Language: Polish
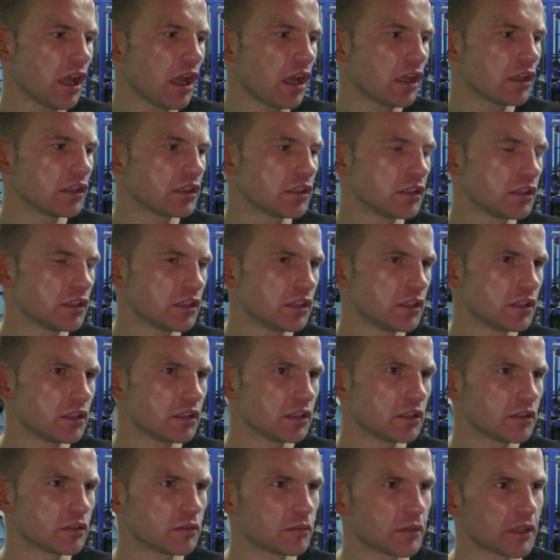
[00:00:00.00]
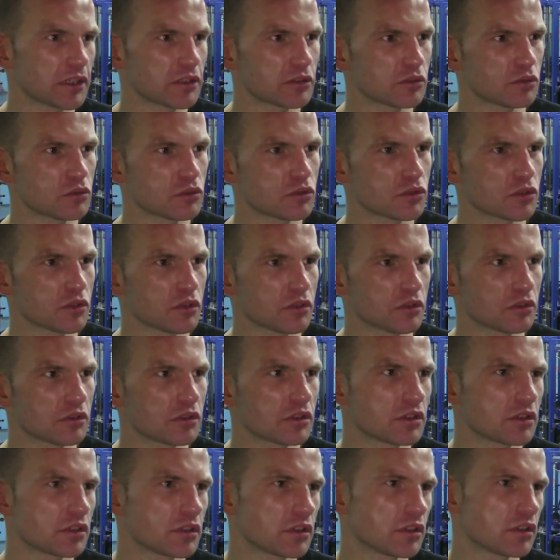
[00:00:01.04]
i no, bardzo dużo
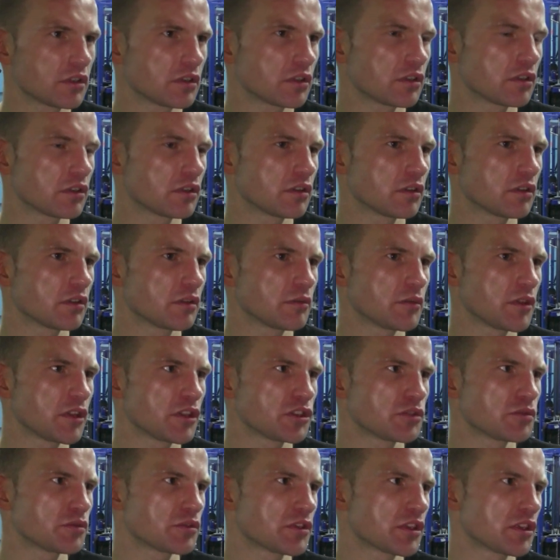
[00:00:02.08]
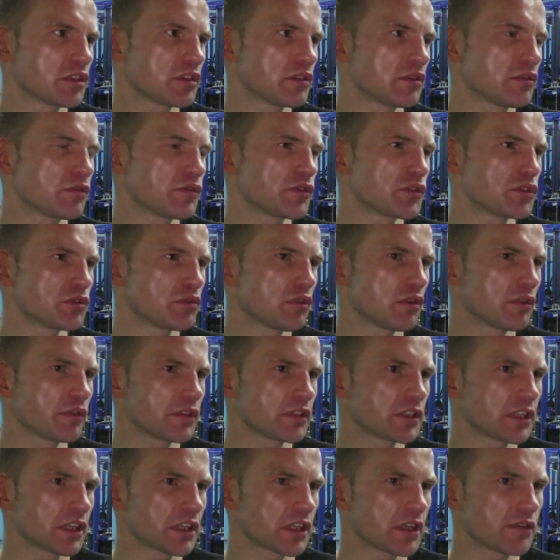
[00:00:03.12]
e, mieliśmy treningów
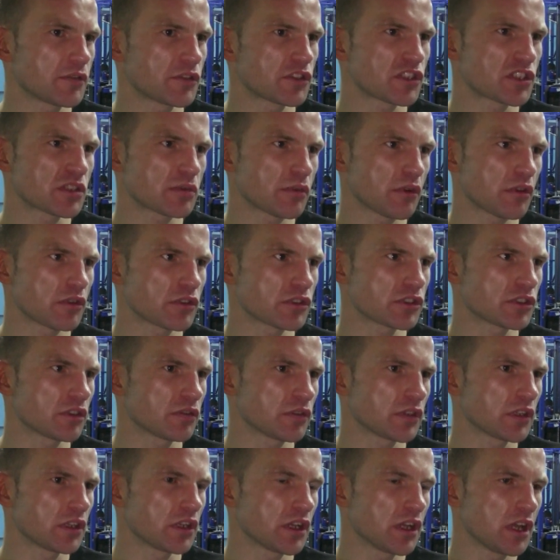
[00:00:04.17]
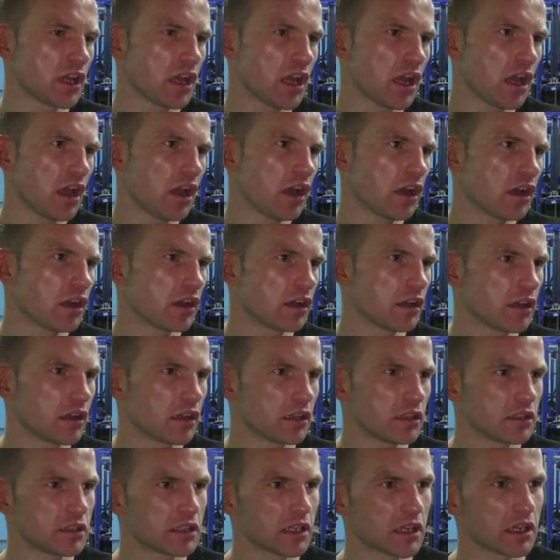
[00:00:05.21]
siłowych, takich wytrzymałościowych
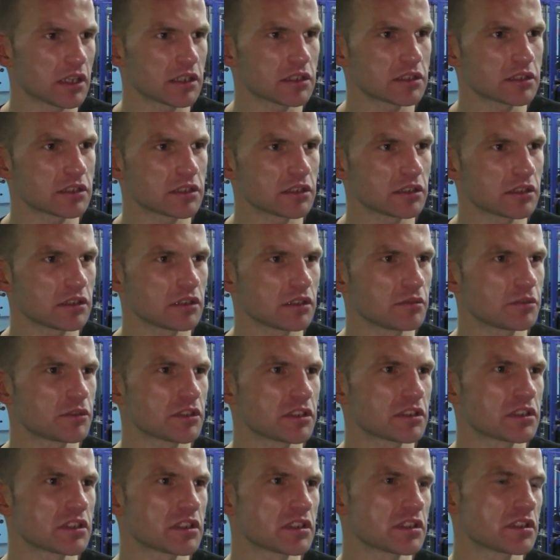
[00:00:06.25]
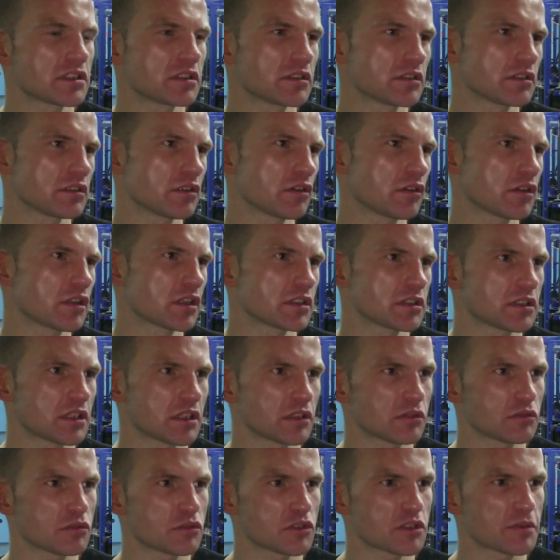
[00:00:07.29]
e, i teraz e, przez ten e, okres
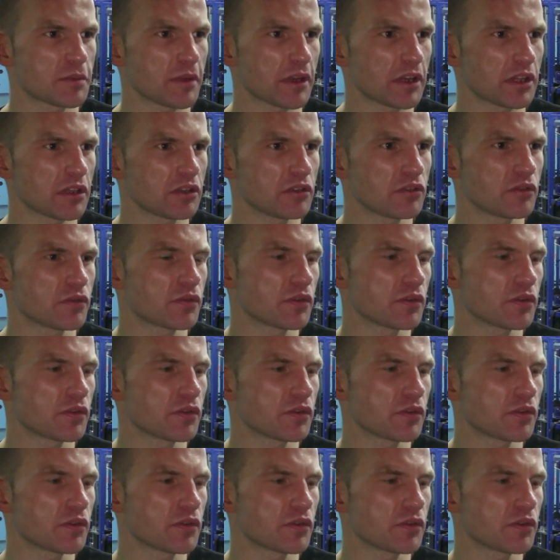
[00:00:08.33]
teraz już sparingów,